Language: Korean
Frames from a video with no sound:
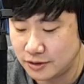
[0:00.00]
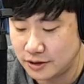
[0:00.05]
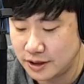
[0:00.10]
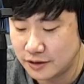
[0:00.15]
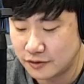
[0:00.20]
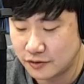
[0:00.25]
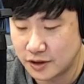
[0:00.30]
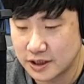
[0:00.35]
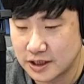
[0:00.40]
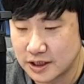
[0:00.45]

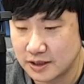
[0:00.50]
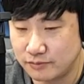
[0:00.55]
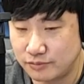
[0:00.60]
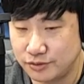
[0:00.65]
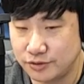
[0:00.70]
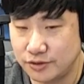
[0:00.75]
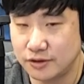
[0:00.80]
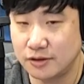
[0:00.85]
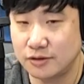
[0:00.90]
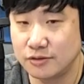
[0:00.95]
굉장히
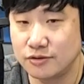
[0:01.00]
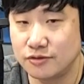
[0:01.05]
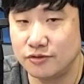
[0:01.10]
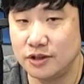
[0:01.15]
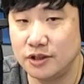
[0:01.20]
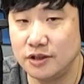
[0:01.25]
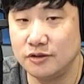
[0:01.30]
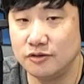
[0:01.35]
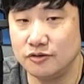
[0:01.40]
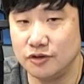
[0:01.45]
부드러울 수도
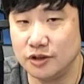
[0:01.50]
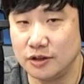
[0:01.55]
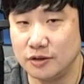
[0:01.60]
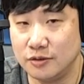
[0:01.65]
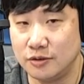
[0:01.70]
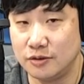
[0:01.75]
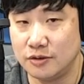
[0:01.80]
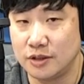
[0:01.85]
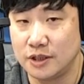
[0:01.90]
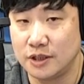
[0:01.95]
있는
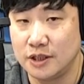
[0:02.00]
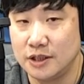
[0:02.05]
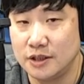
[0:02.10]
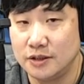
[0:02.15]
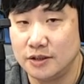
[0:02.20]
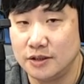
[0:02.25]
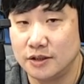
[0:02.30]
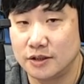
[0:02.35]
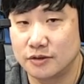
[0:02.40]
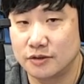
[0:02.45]
눈이고
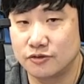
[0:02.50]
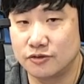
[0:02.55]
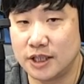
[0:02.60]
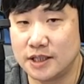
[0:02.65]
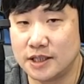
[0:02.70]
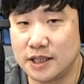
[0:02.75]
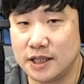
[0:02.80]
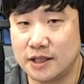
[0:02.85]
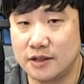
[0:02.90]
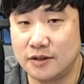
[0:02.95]
어, 술
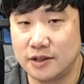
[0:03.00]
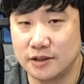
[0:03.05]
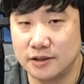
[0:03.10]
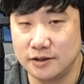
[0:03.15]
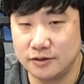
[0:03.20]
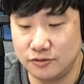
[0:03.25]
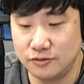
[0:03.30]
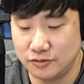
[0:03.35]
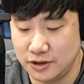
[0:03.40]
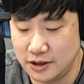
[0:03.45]
한잔 한 것
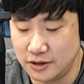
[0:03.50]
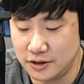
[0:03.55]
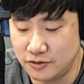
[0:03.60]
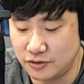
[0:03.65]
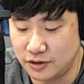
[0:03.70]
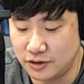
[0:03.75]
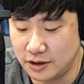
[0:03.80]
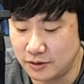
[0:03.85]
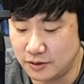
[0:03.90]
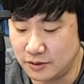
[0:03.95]
같은 눈일 수도
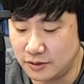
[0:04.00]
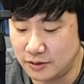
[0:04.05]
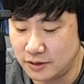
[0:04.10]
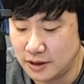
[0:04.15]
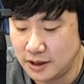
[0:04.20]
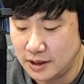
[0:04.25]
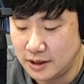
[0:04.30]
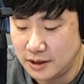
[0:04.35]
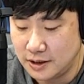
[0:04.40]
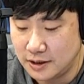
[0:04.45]
있고
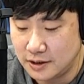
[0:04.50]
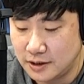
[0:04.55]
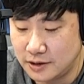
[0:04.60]
그리고